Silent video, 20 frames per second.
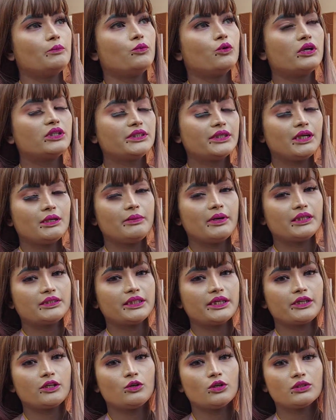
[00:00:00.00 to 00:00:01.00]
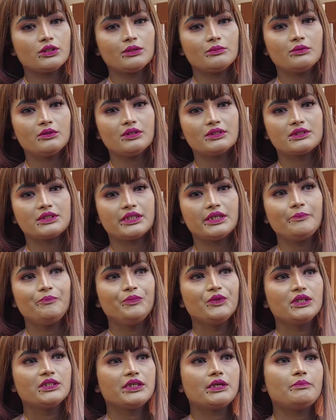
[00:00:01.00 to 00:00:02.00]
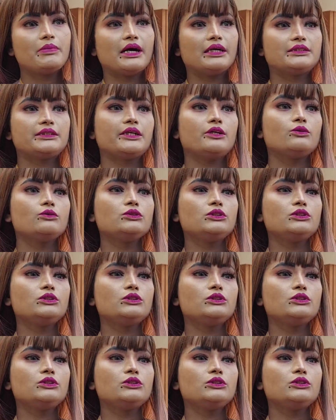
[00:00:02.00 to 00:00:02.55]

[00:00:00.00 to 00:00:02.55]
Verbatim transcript: বরিশালের ভাষা একটা কথা বলেছে সেই ভাষার